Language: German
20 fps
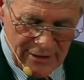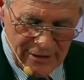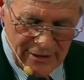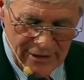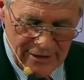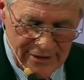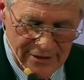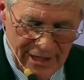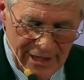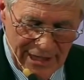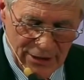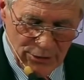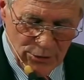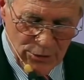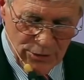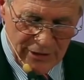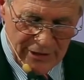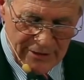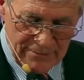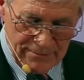äh,
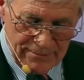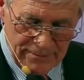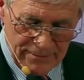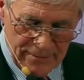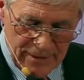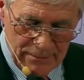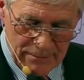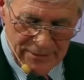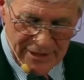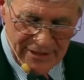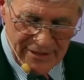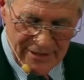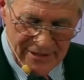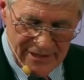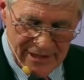in, am 6.